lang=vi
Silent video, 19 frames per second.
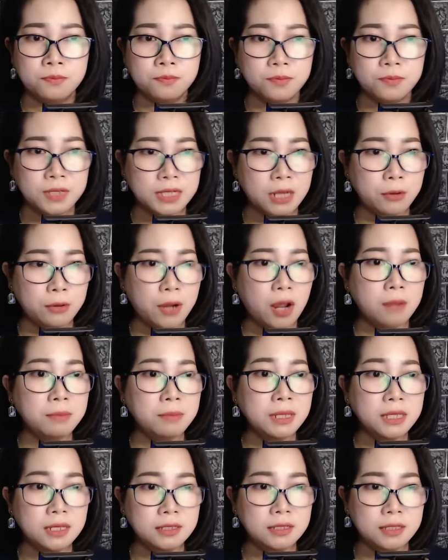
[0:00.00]
sau đó mới
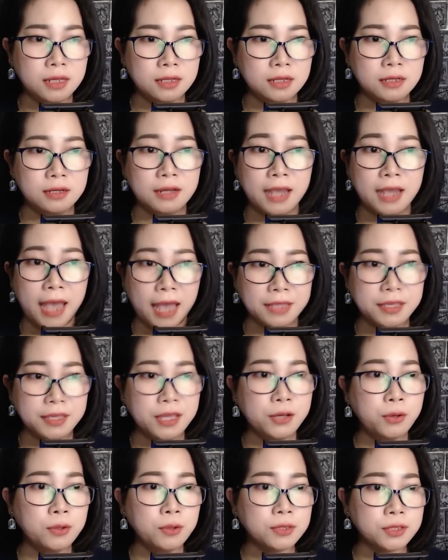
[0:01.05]
từ từ hạ
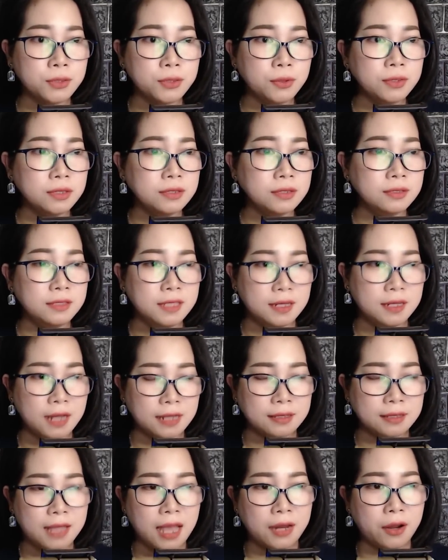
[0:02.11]
chiếc cuốc xuống, nhìn
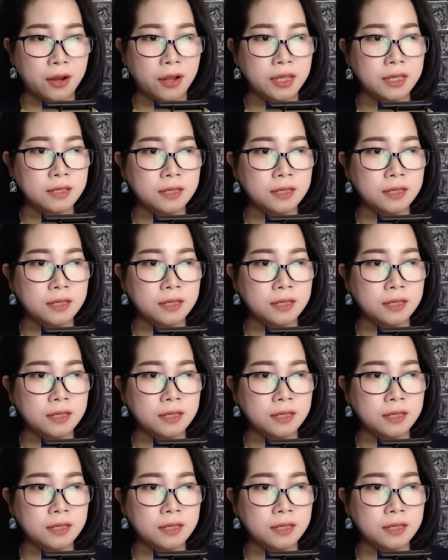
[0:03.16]
anh ta nói: